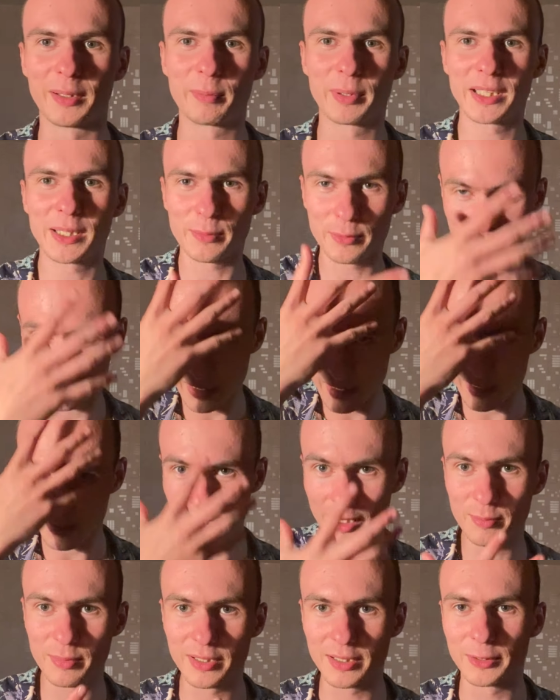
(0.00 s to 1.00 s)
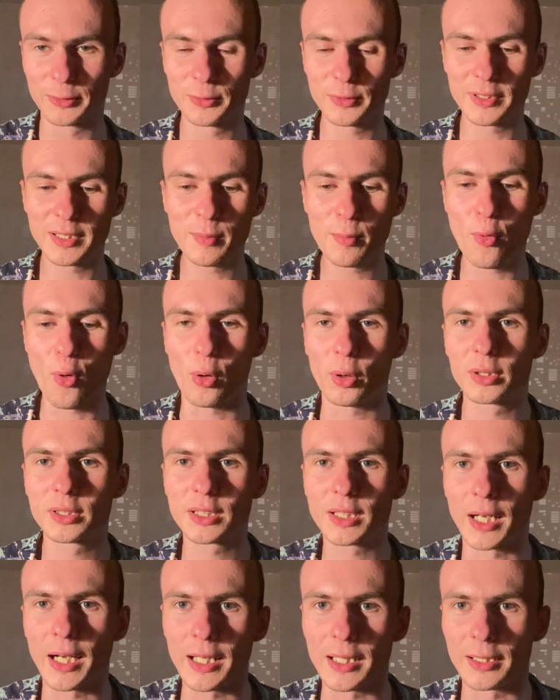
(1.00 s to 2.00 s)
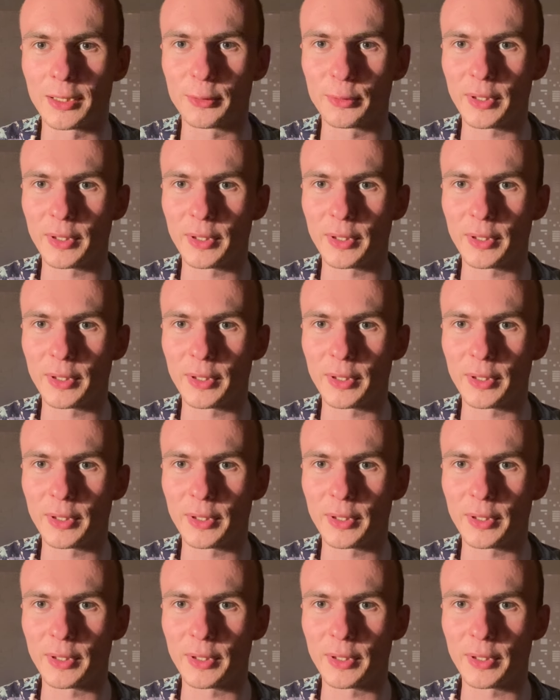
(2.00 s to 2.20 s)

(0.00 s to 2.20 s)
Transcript: Поэтому я как бы, ну, не мог скрыть это.